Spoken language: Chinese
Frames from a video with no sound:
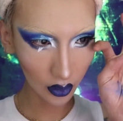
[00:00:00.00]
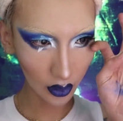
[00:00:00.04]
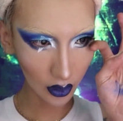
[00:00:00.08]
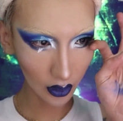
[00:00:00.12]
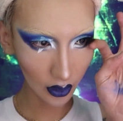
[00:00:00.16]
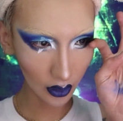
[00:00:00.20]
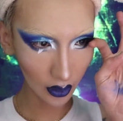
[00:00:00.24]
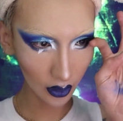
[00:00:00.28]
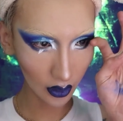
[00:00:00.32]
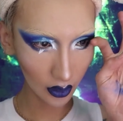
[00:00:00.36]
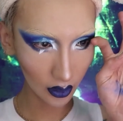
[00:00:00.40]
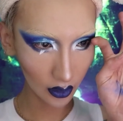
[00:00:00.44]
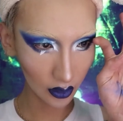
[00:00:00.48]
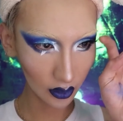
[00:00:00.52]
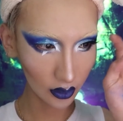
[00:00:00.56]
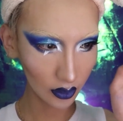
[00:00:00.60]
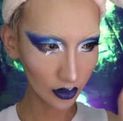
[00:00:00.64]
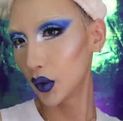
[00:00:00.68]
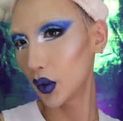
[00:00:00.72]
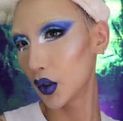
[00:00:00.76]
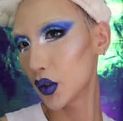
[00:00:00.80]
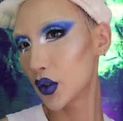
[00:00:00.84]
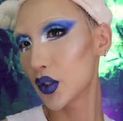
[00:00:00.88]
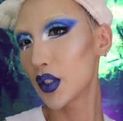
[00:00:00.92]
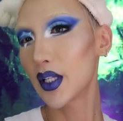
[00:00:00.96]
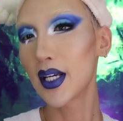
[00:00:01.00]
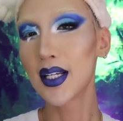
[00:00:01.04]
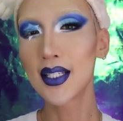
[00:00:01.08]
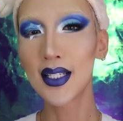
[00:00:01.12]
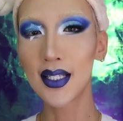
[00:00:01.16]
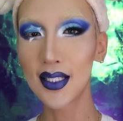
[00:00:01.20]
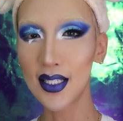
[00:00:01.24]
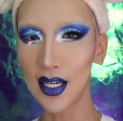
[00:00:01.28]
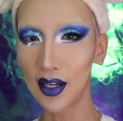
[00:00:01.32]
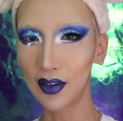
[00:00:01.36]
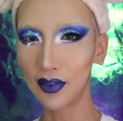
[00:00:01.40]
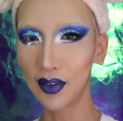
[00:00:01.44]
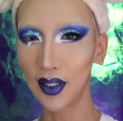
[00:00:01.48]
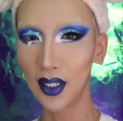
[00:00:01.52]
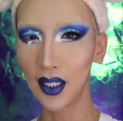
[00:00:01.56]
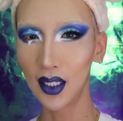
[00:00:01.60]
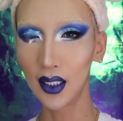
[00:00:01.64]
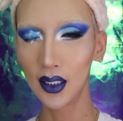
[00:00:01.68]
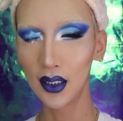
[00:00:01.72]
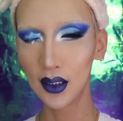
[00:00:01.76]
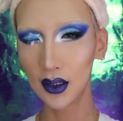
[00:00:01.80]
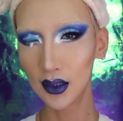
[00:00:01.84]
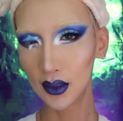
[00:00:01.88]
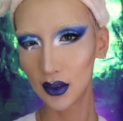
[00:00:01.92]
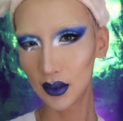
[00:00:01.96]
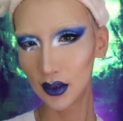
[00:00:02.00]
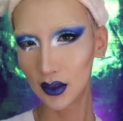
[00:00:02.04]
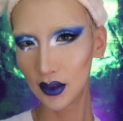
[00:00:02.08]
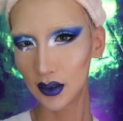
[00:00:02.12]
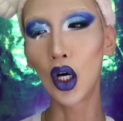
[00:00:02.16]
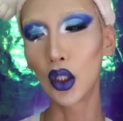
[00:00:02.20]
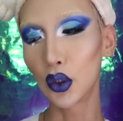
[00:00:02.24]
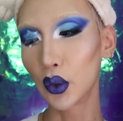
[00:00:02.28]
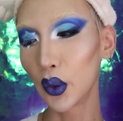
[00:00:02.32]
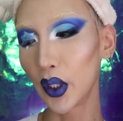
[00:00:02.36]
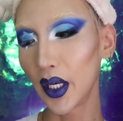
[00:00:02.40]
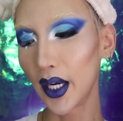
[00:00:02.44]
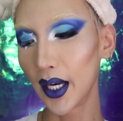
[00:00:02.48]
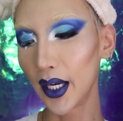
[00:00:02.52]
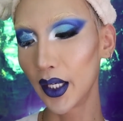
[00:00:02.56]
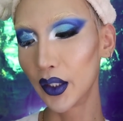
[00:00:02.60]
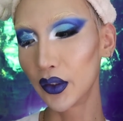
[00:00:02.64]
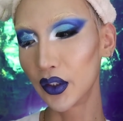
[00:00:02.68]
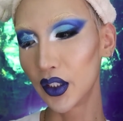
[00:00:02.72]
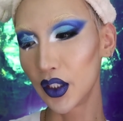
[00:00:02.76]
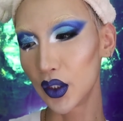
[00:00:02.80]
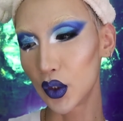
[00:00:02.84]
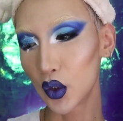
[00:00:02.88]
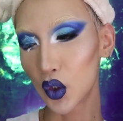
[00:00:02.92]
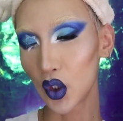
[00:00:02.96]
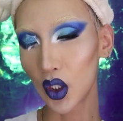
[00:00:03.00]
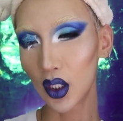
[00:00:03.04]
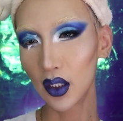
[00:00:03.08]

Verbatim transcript: OK，我去戴一下假发。哦，对，还有定